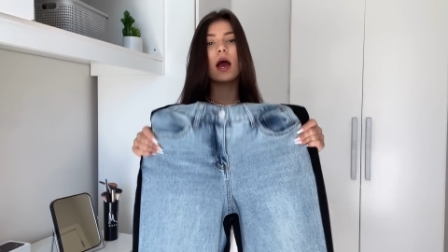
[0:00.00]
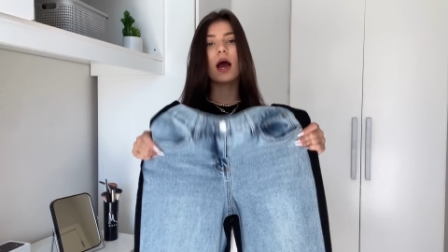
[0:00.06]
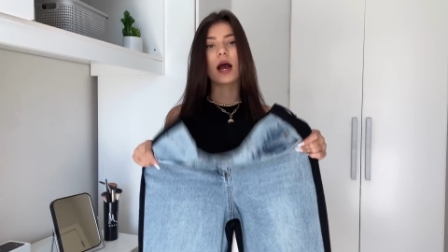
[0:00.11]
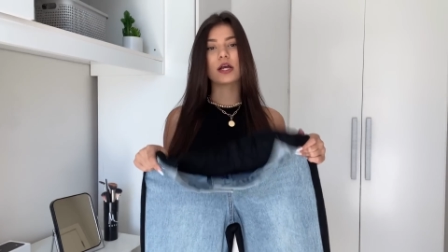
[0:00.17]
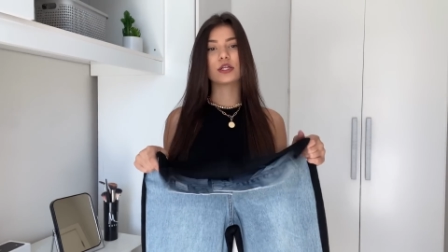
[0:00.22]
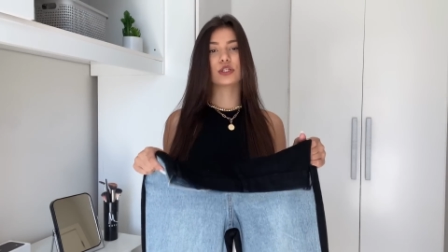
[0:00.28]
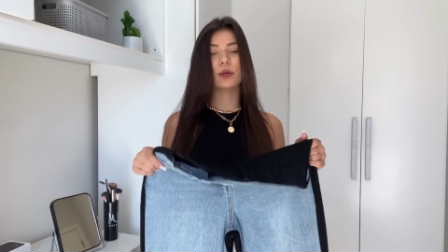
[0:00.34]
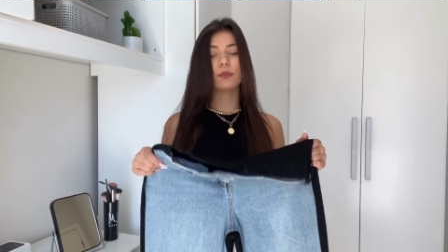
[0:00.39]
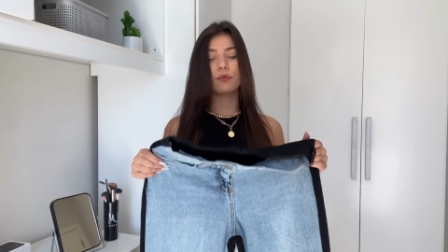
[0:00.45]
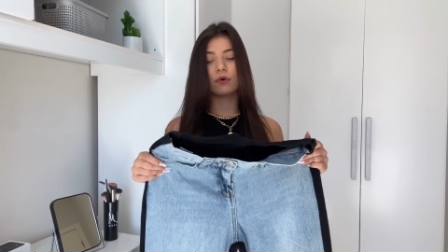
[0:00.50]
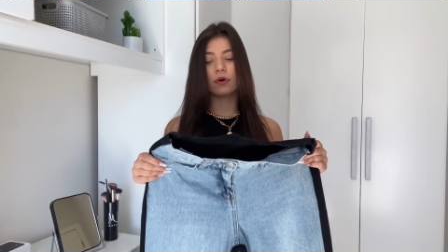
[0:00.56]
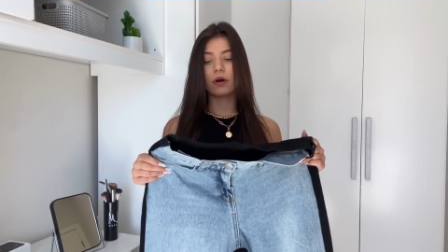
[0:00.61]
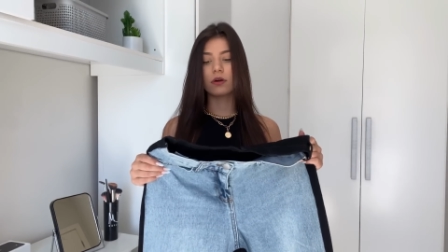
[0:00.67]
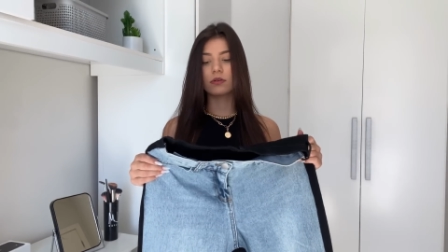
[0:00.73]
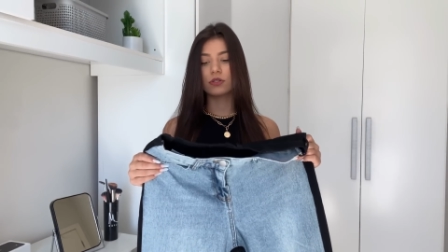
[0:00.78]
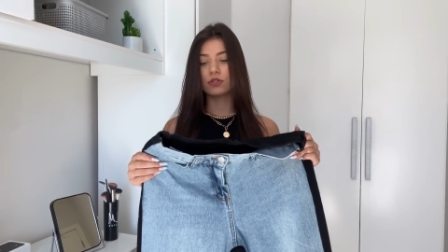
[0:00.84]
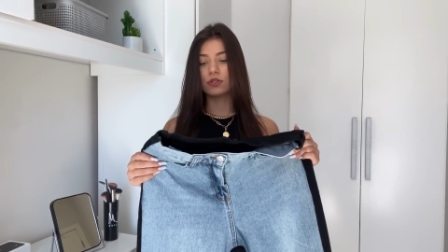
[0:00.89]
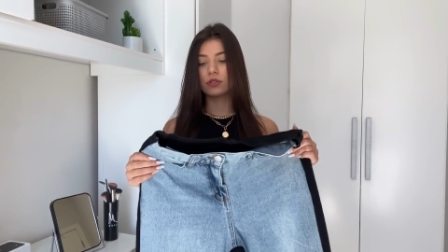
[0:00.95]
Acho que é por
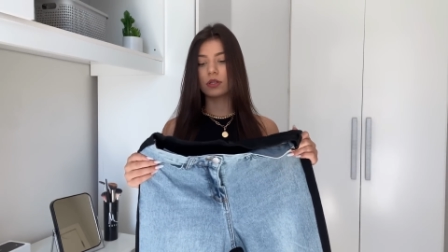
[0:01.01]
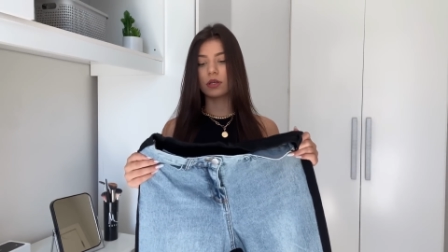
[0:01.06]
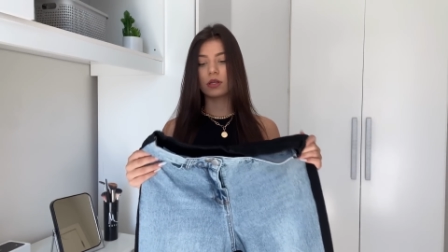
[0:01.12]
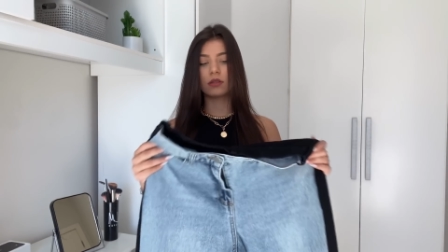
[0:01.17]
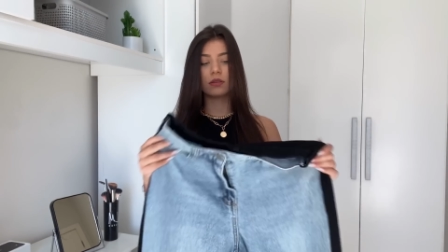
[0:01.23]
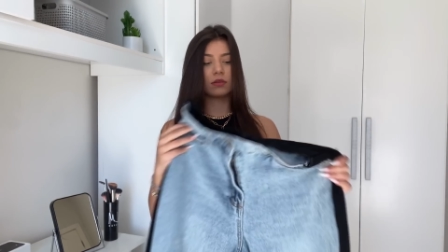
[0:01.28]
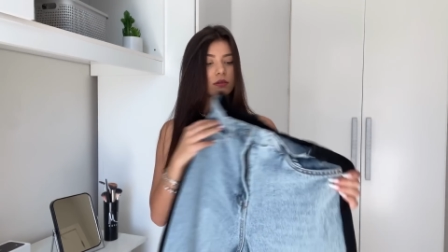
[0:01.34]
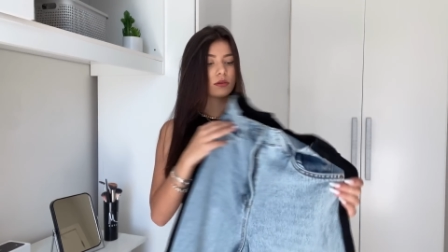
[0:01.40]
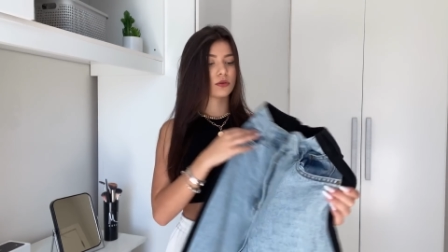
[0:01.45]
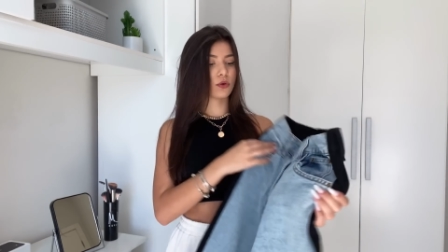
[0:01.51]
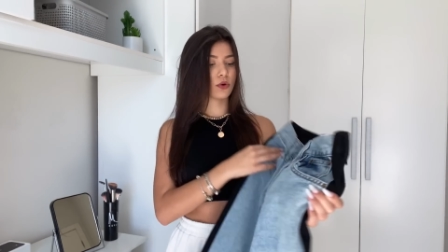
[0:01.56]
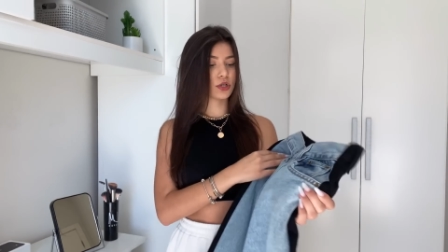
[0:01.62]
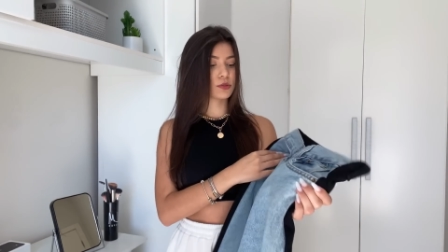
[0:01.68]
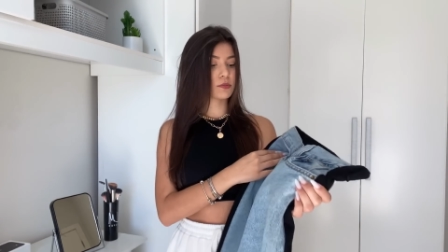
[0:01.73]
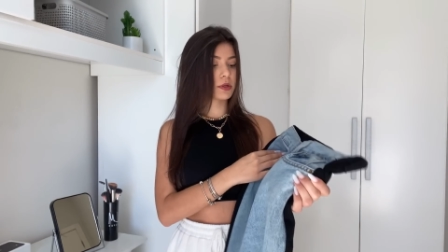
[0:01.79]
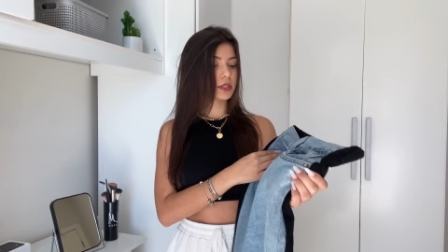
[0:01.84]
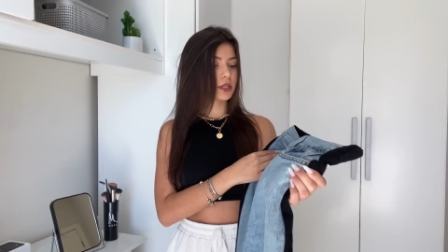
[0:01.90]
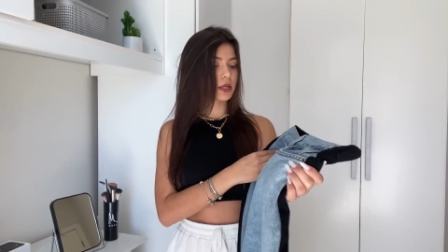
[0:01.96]
causa de ter dois
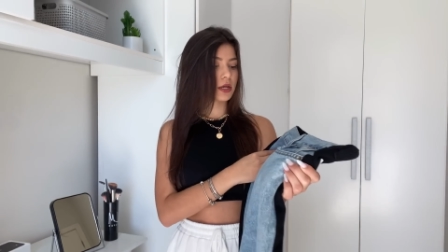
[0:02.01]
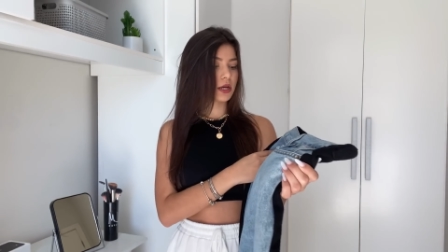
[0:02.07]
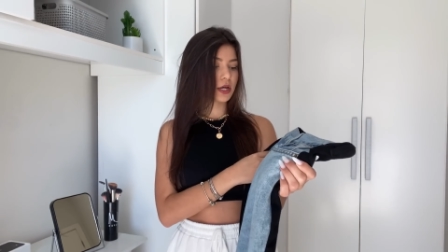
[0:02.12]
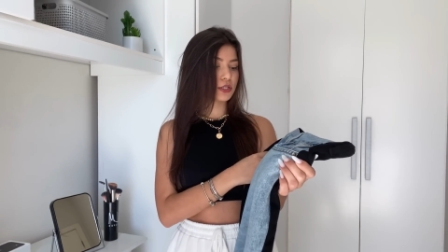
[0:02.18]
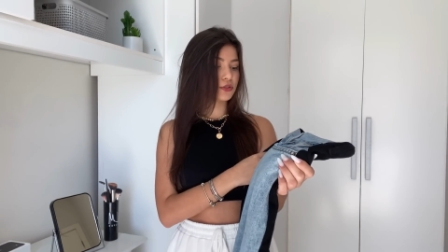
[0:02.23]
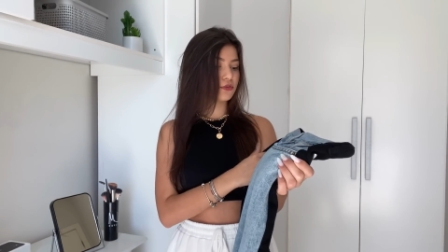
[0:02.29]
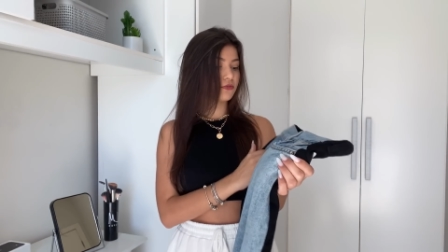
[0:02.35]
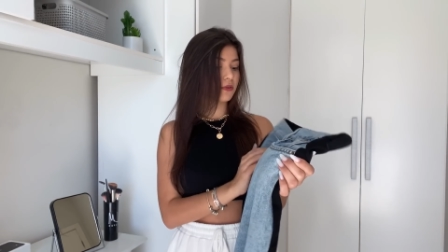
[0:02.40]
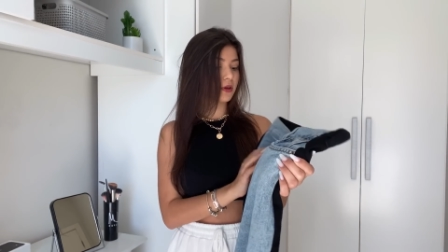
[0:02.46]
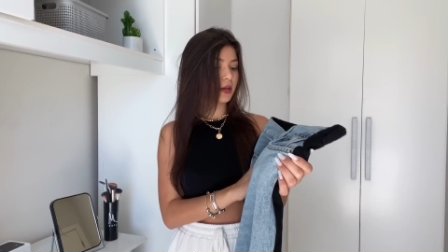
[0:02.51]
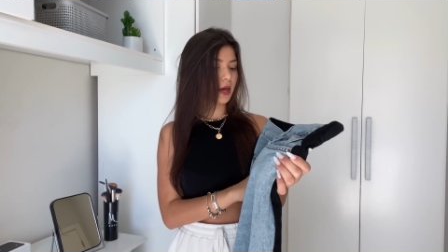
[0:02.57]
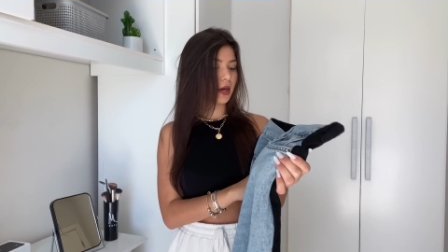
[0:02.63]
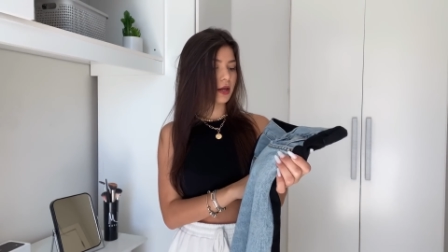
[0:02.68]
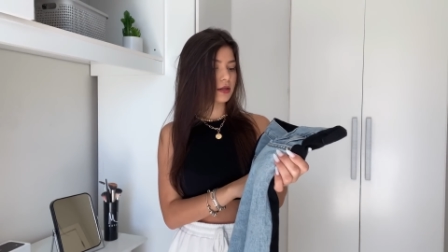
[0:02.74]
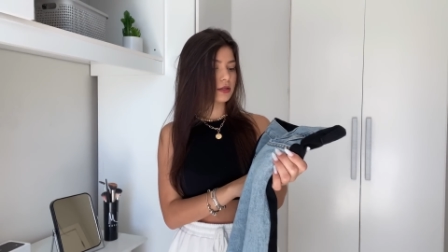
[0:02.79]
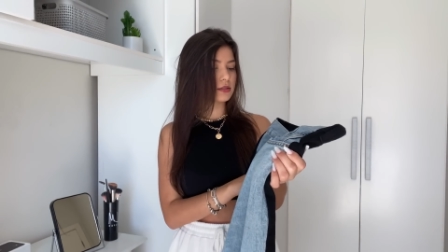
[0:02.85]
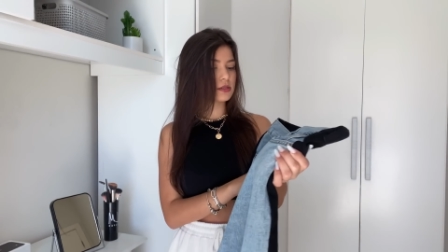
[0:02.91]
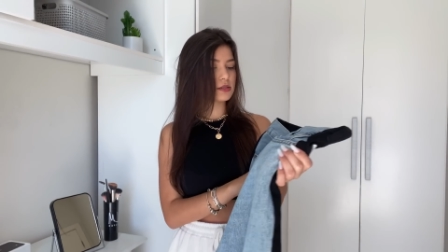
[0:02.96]
materiais
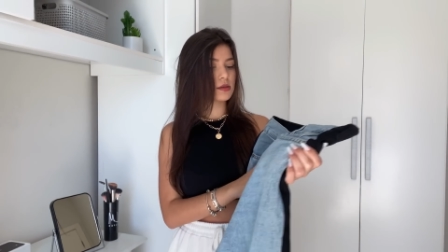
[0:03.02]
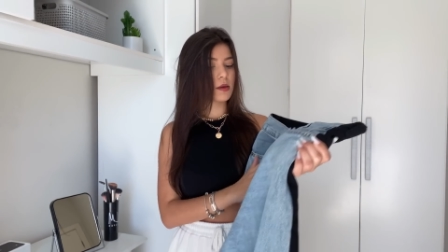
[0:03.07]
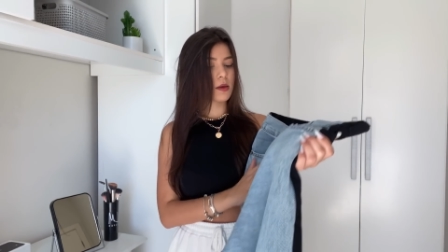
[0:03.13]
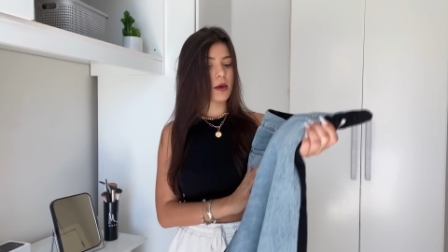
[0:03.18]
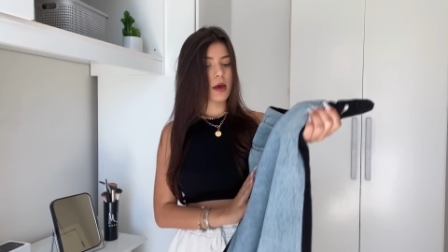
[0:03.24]
diferentes.